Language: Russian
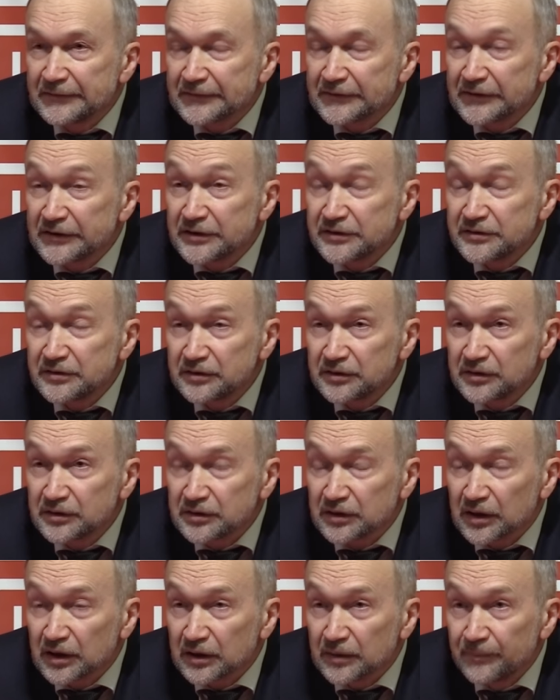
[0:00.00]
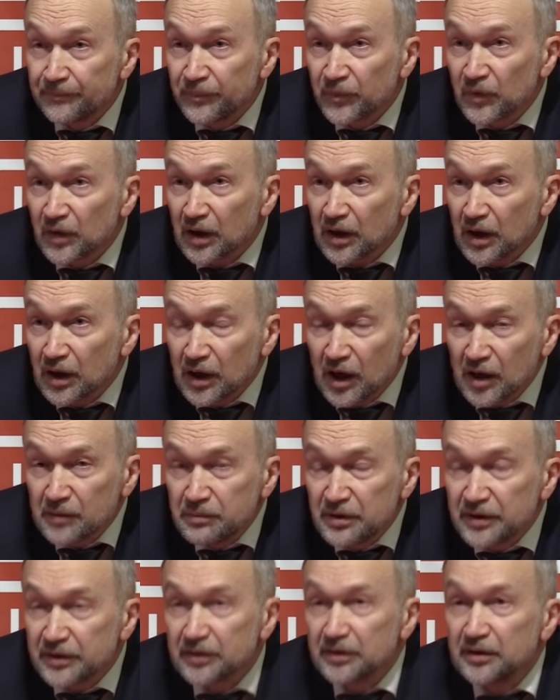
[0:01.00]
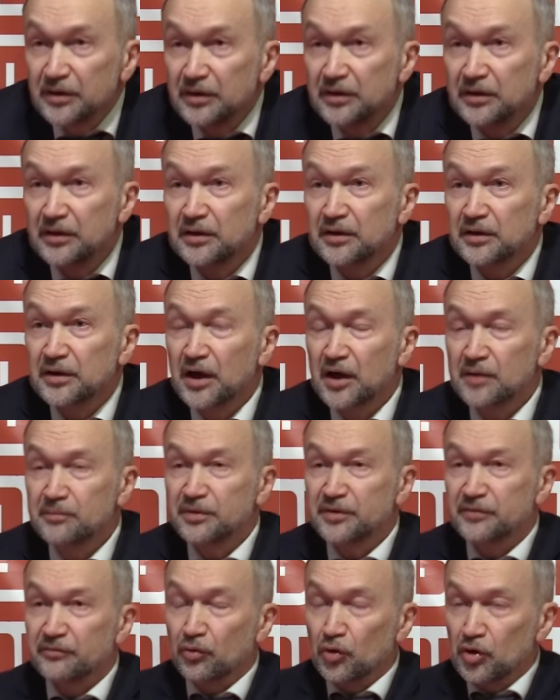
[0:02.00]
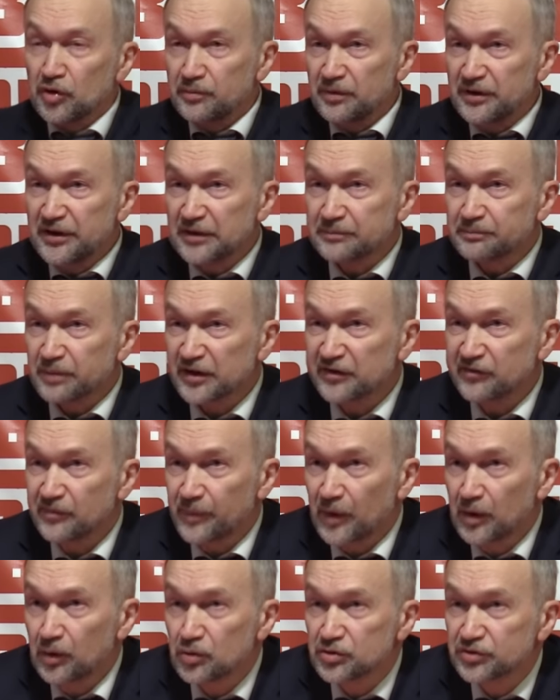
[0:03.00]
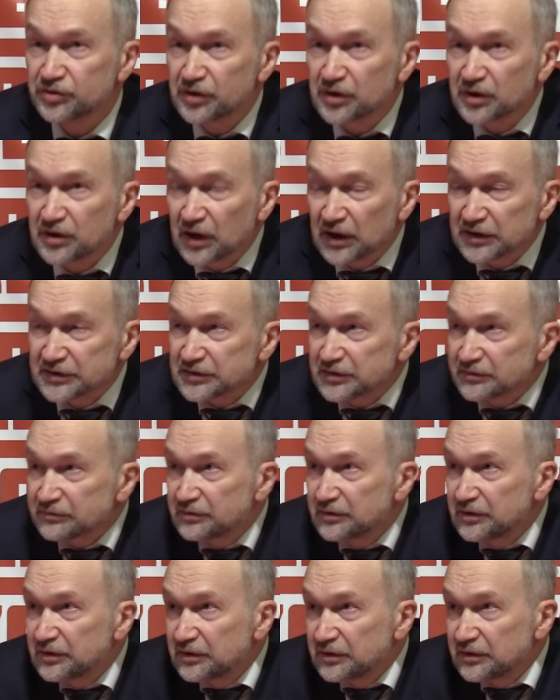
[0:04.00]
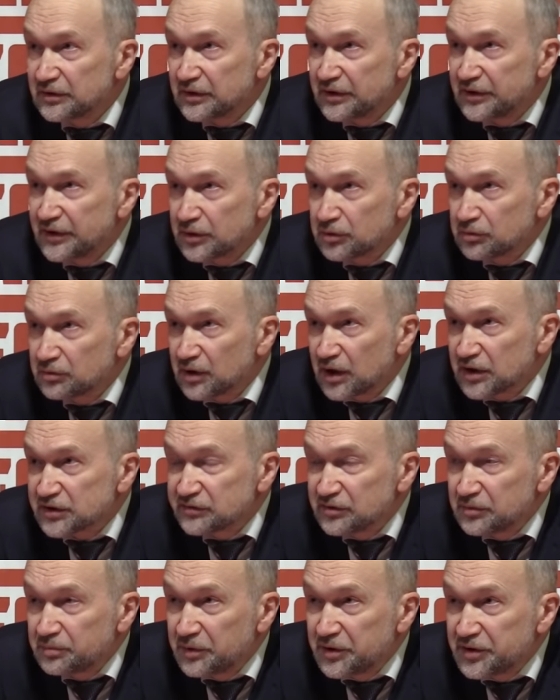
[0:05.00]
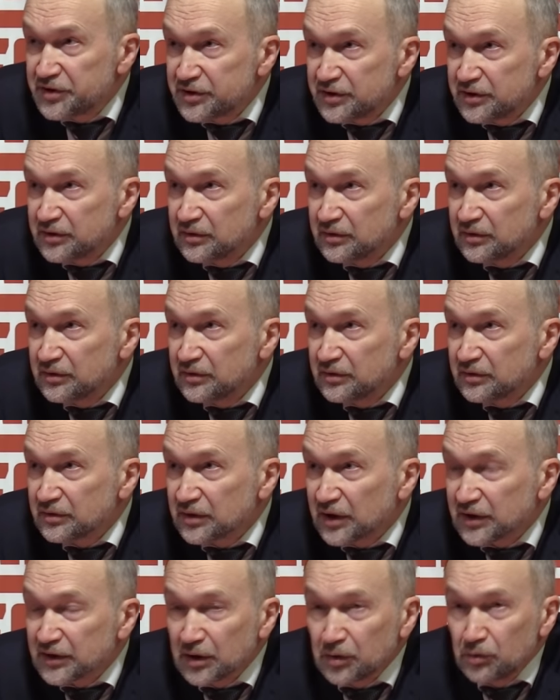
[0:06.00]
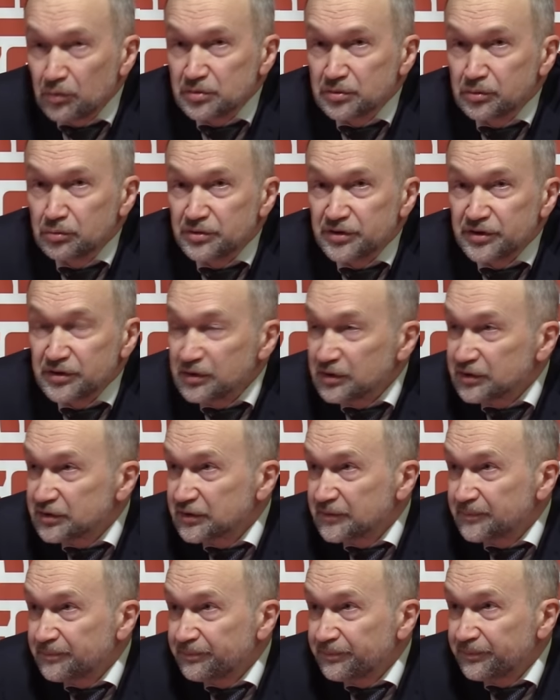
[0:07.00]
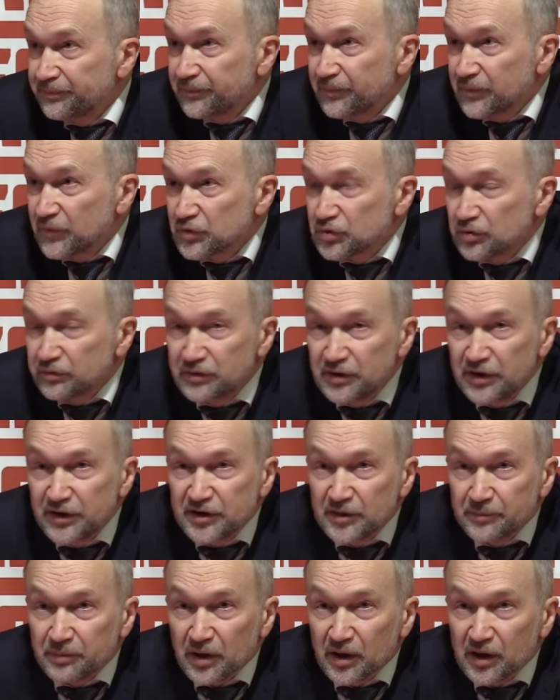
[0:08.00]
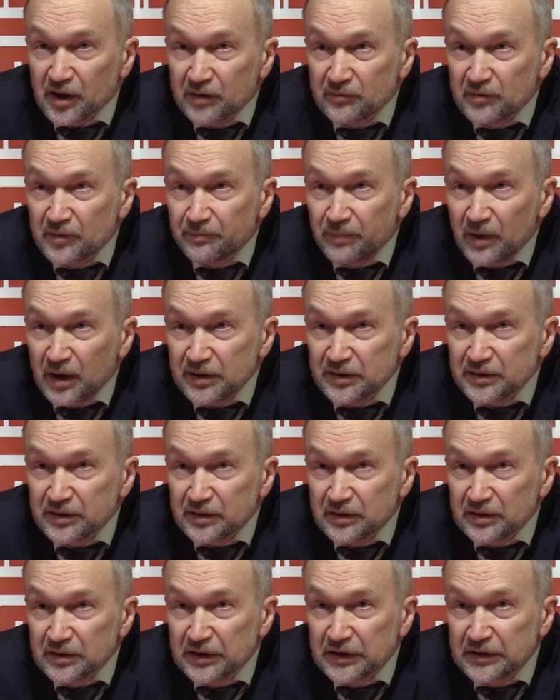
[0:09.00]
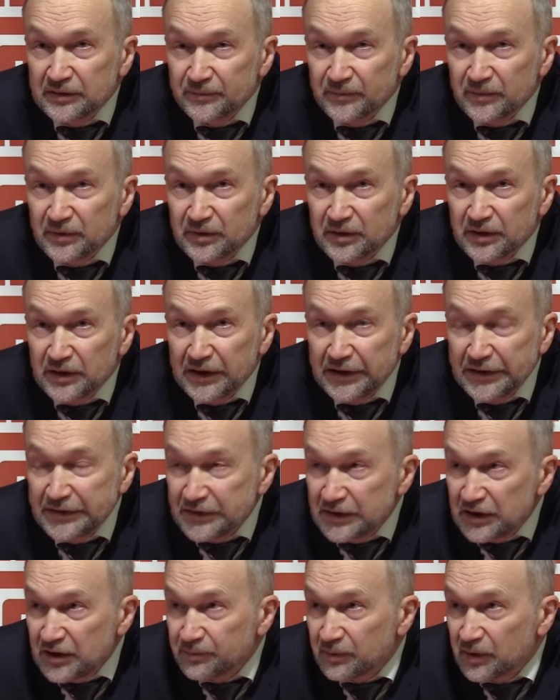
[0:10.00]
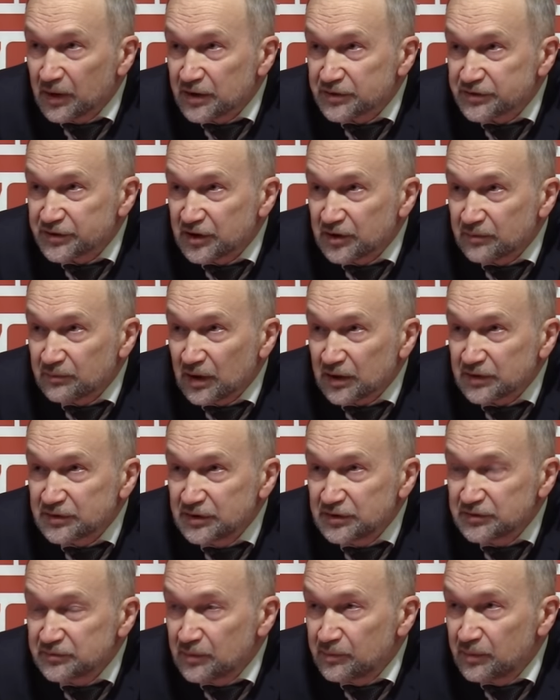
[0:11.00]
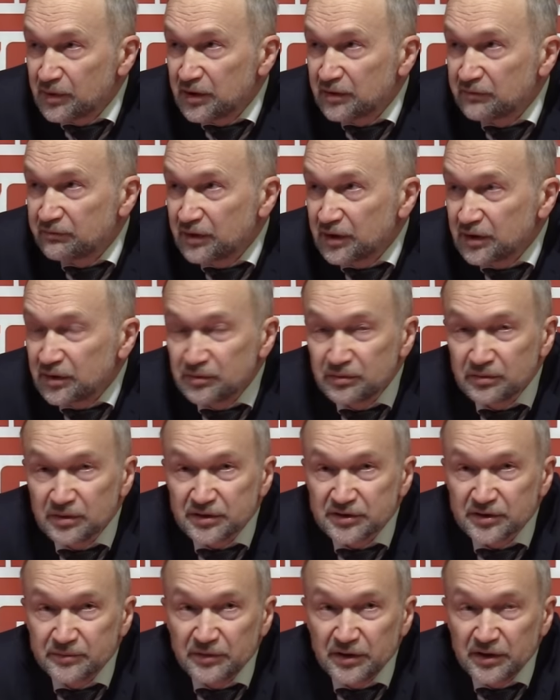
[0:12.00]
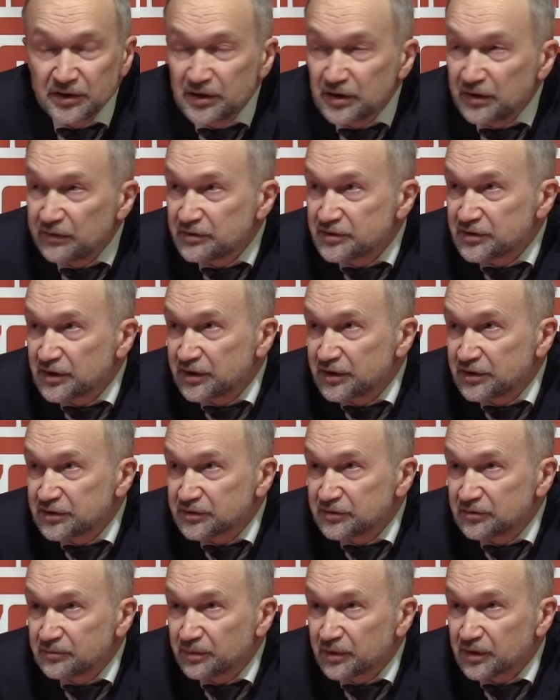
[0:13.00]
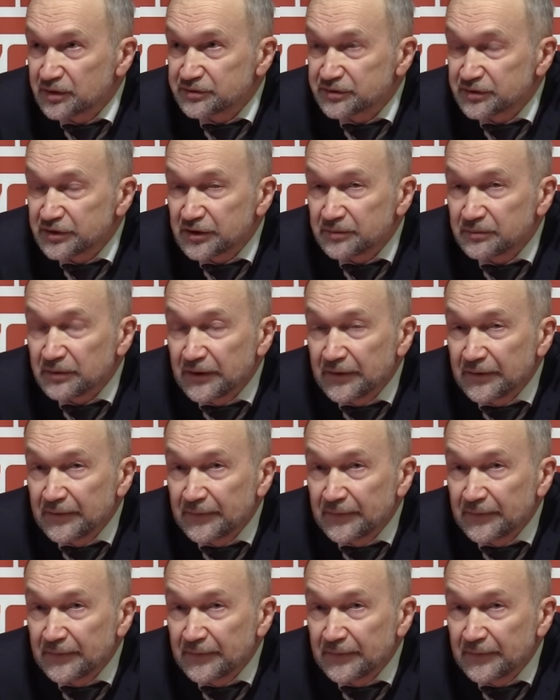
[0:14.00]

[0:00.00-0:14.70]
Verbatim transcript: Это действительно так. Так а как быть? Как быть? Вроде бы нет противоположных классов и нету классовых причин. А такое случилось, что в третьей программе партии коренные положения марксизма были выкинуты и заменены ревизионистским положением.